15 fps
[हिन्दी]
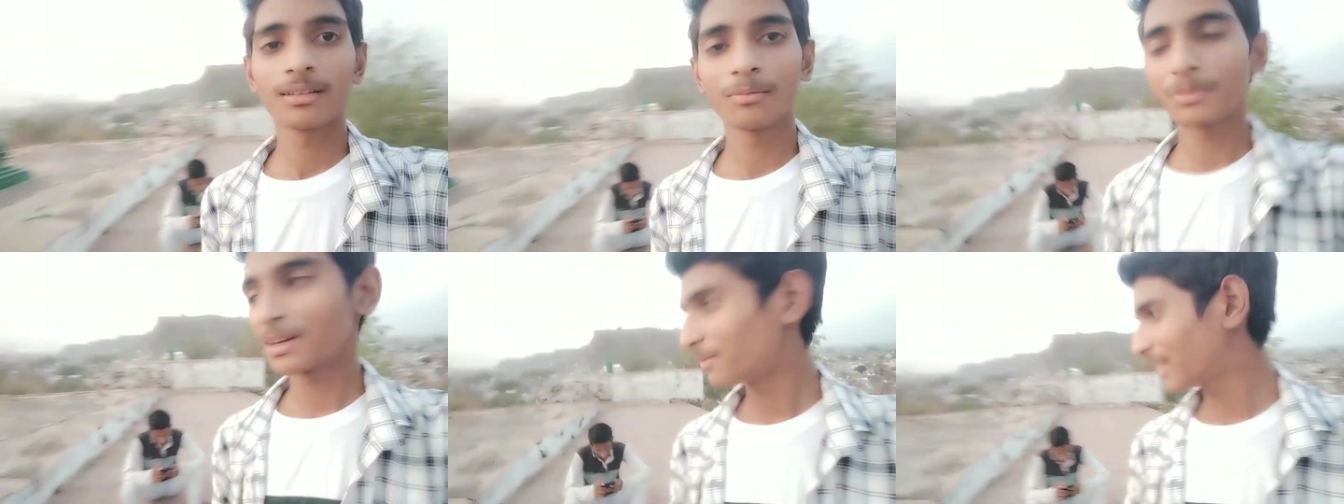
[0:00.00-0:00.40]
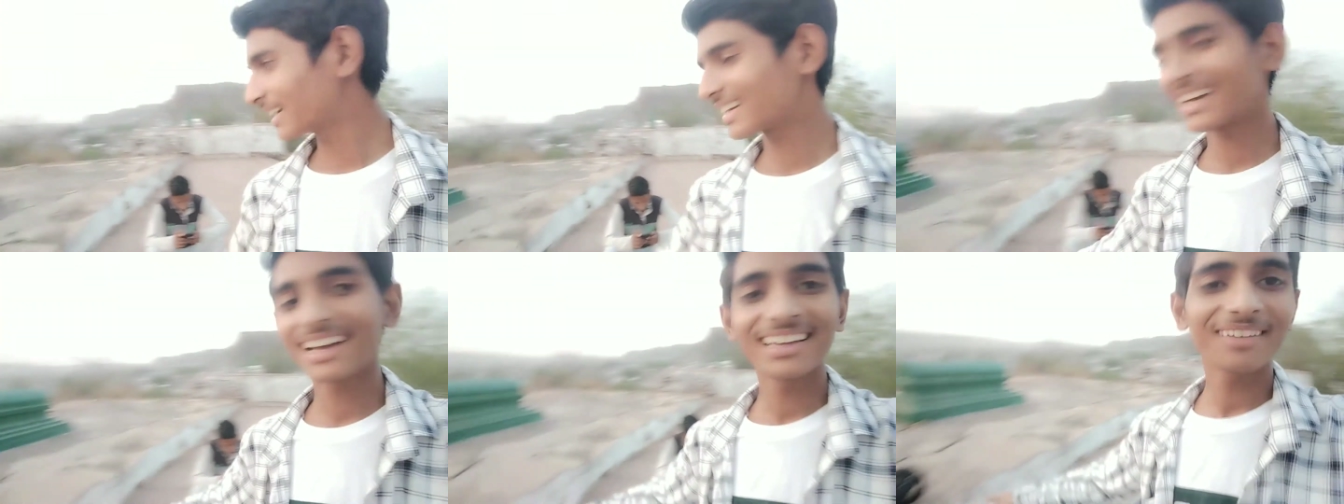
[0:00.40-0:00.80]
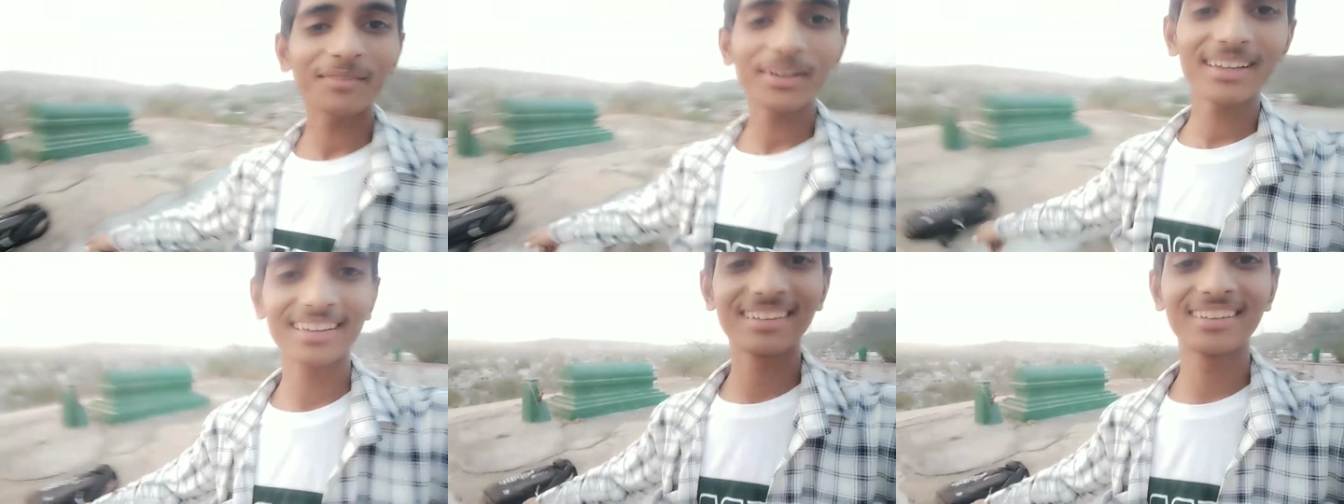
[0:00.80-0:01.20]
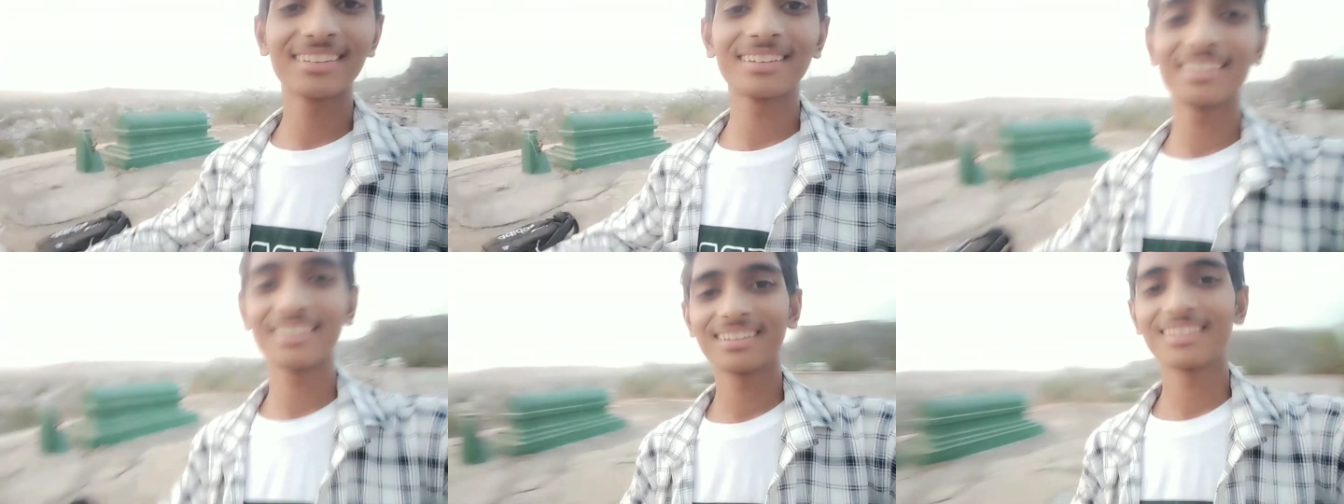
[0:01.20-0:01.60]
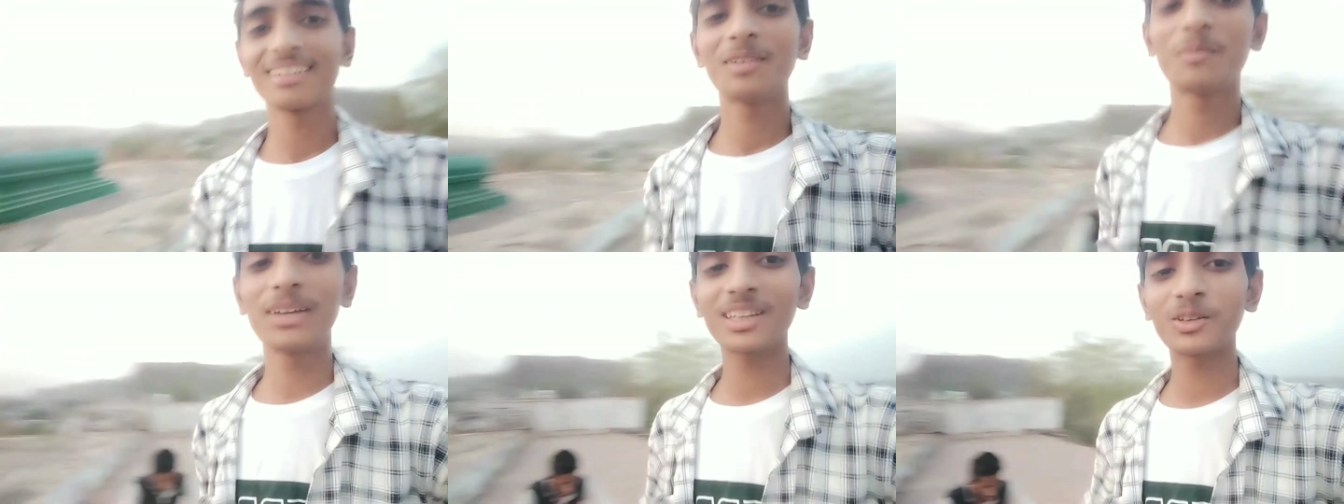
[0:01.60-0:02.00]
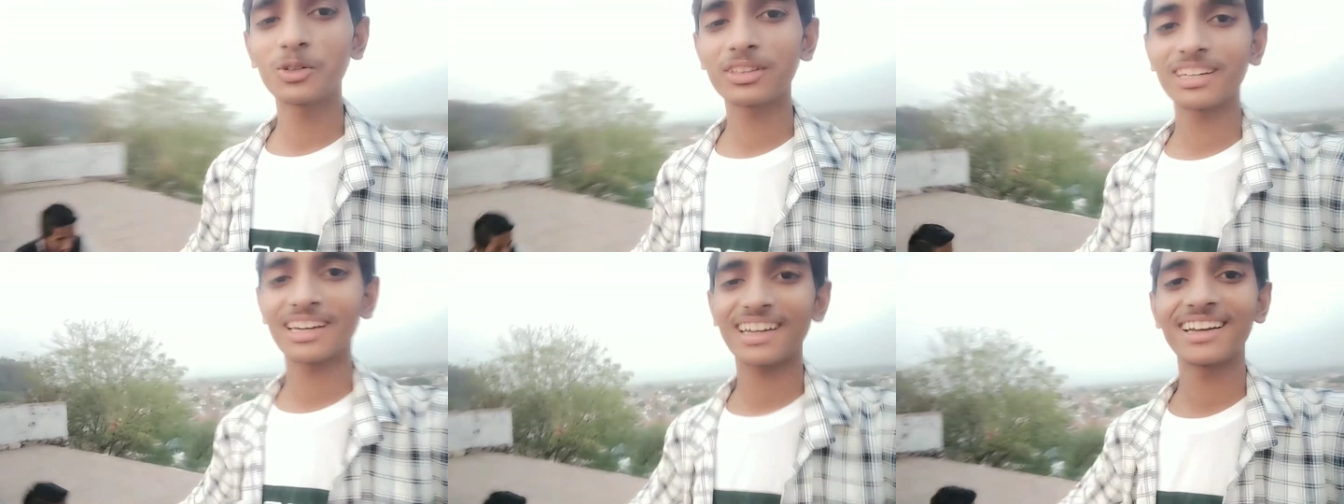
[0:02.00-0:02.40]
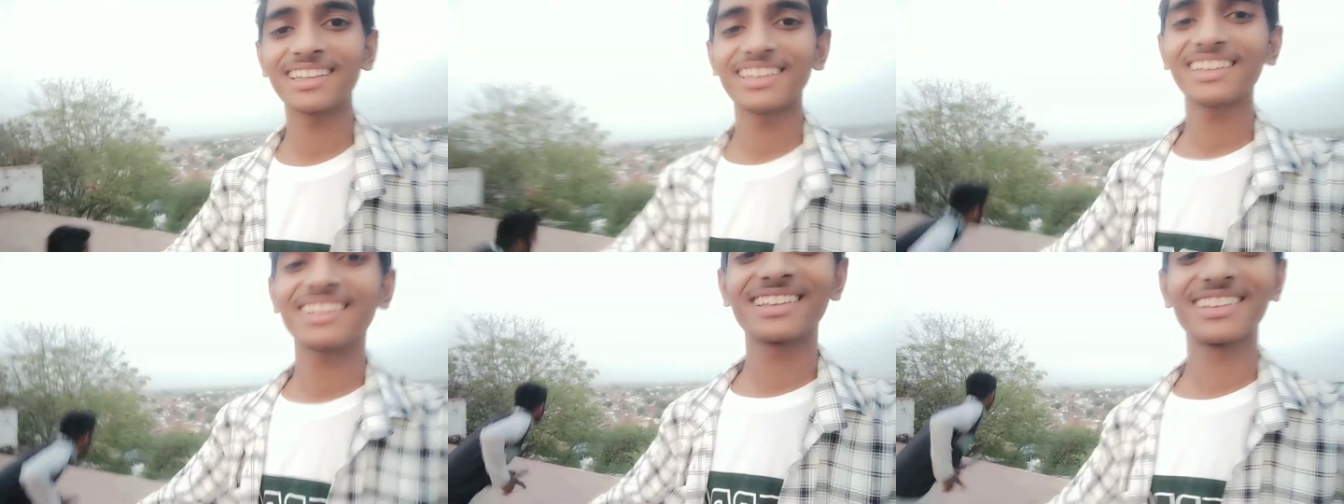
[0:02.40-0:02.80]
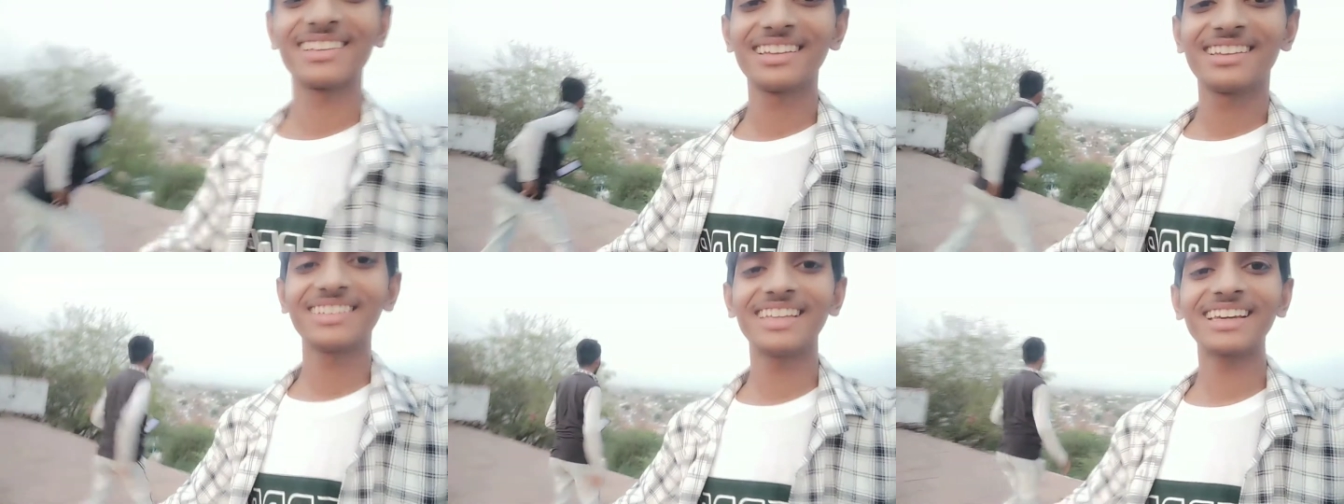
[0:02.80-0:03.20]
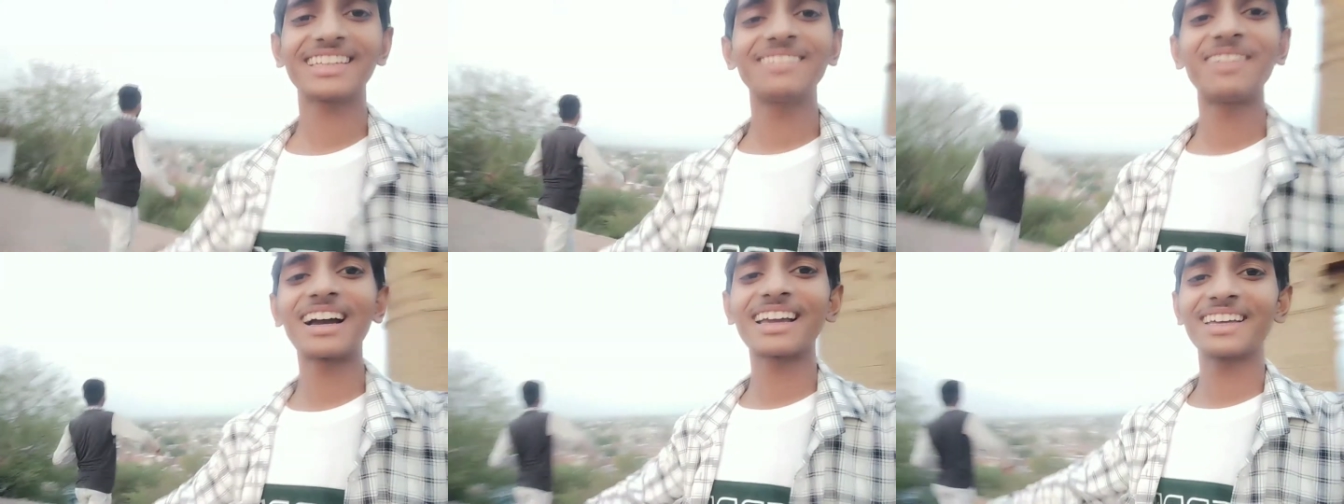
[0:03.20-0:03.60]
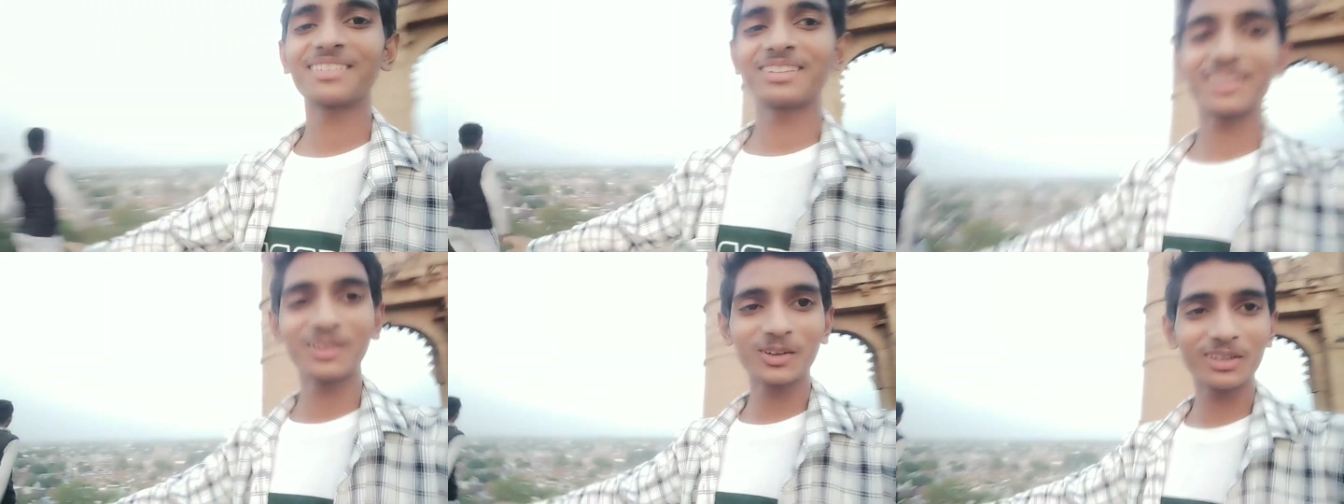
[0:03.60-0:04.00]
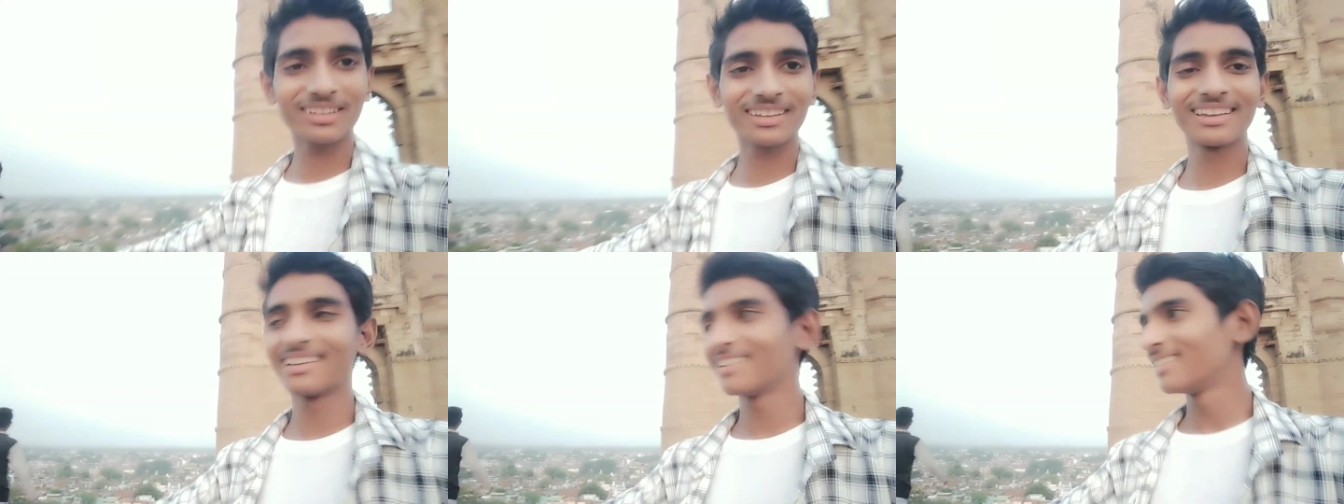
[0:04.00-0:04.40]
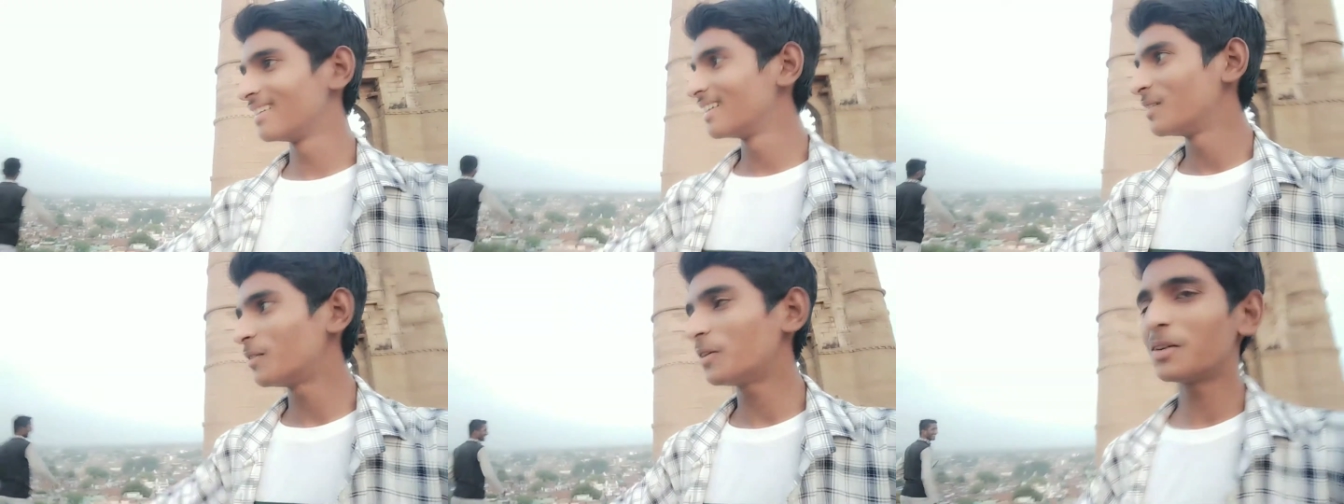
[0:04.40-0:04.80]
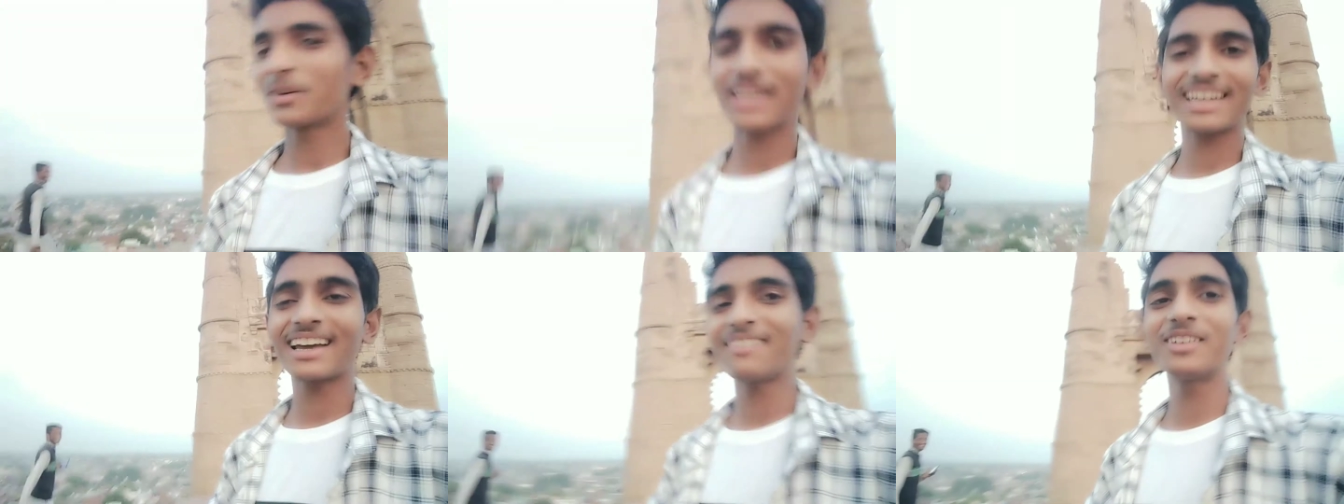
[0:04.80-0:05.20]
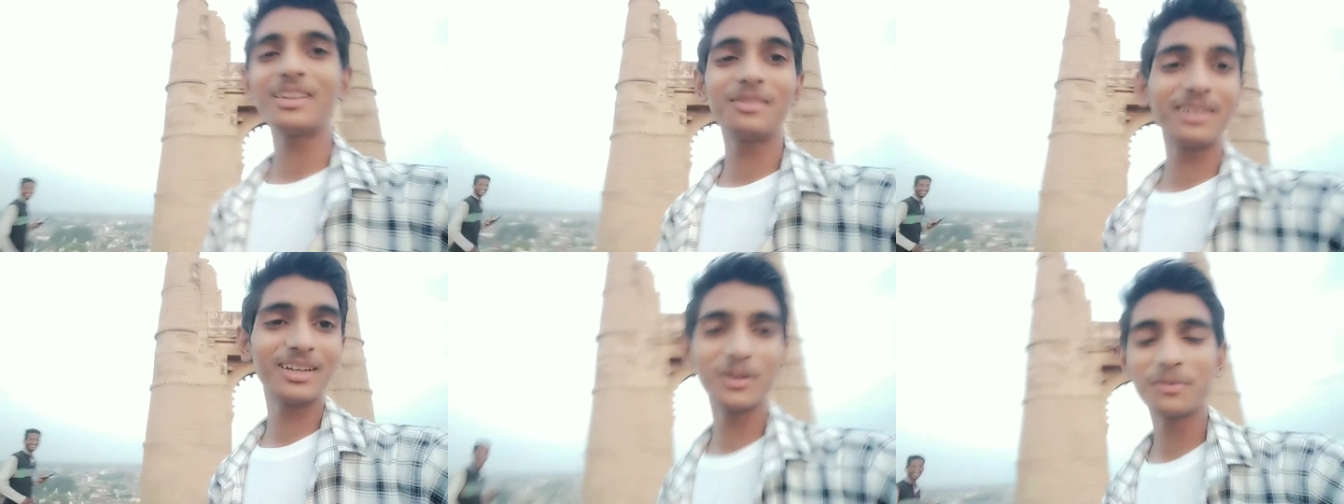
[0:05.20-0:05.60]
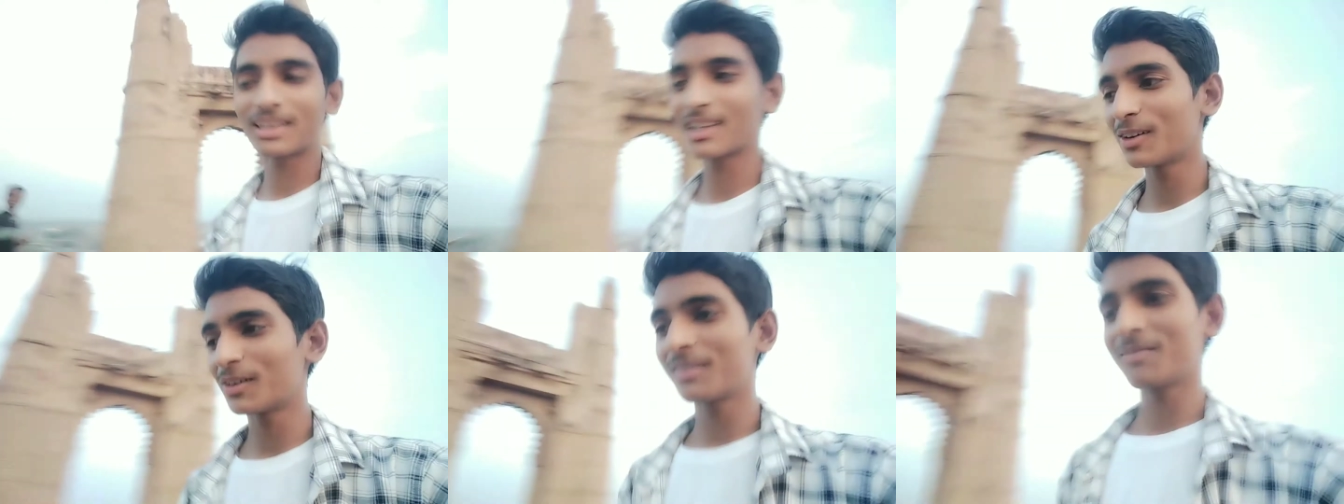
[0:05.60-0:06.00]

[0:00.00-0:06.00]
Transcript: मेरा बैग रखा है यहाँ पर मेरा दोस्त रखा है ये देखिए भाग गया मेरा दोस्त वो कह रहा है मुझे वीडियो मत लो